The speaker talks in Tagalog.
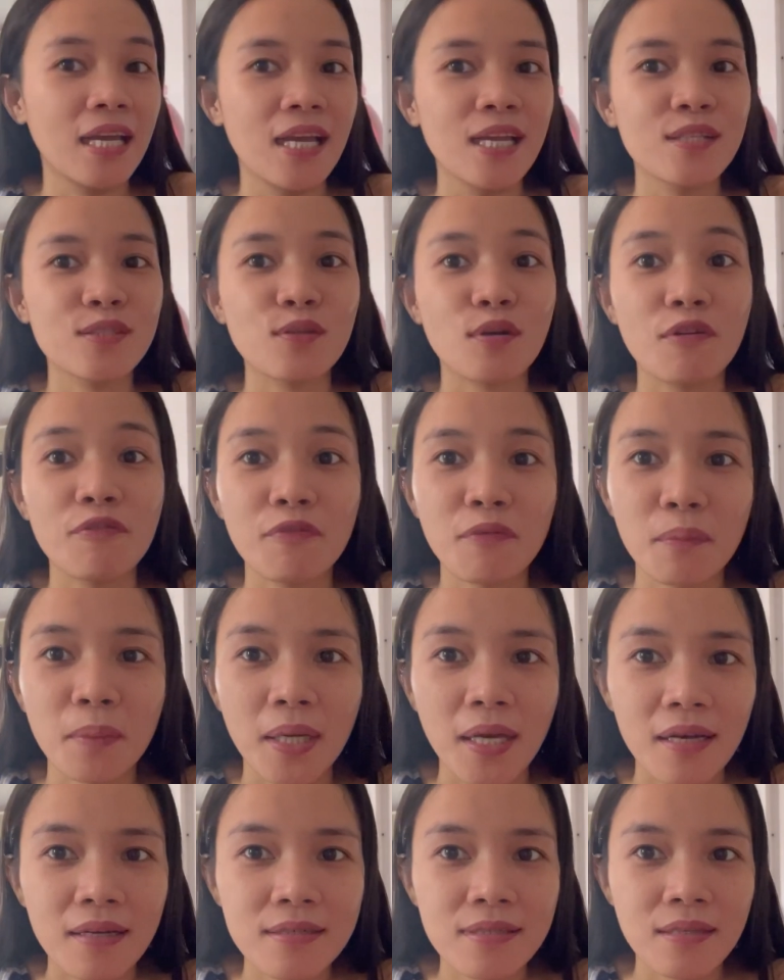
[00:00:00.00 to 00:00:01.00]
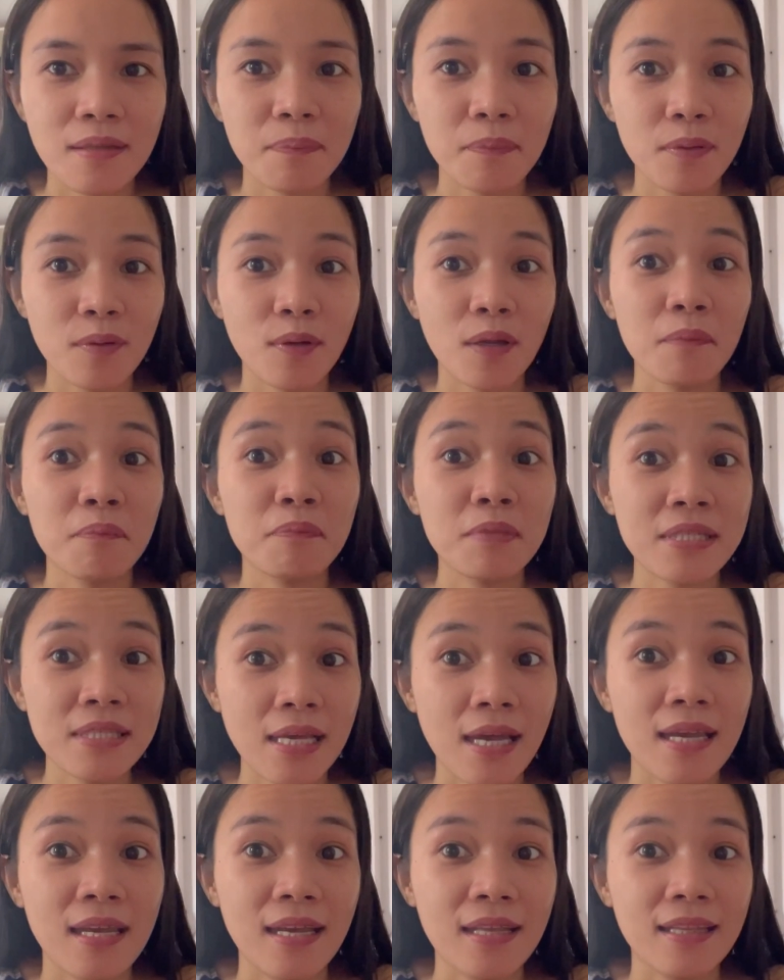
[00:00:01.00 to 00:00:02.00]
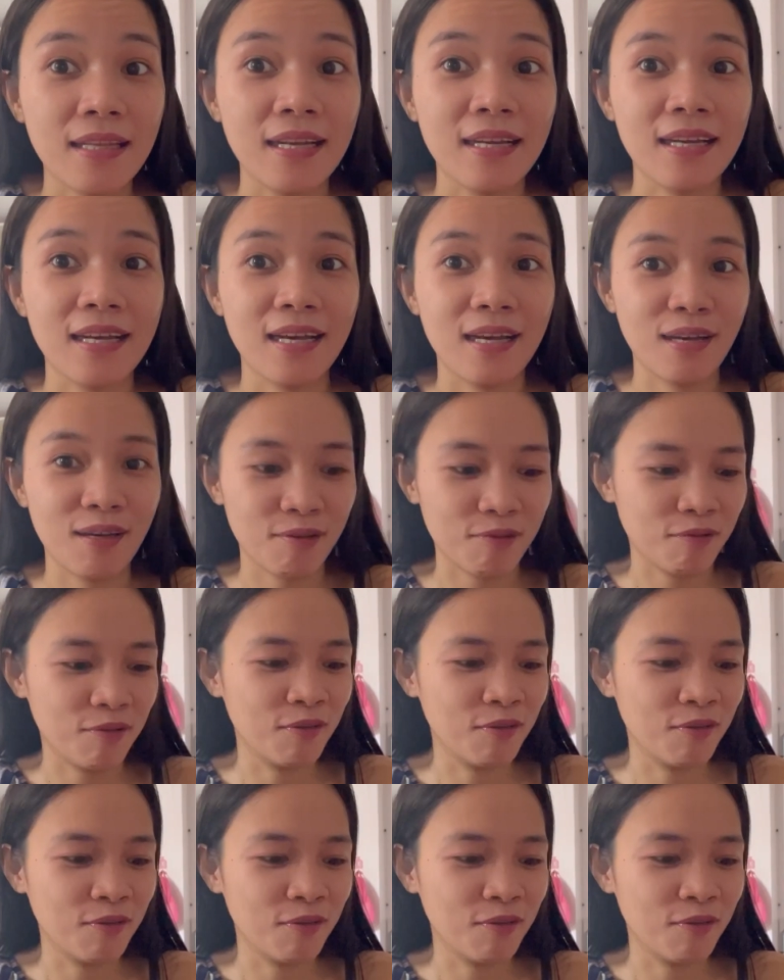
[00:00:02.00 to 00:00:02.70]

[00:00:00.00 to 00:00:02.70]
Sorry for my accent, pero I'm Bisaya talaga.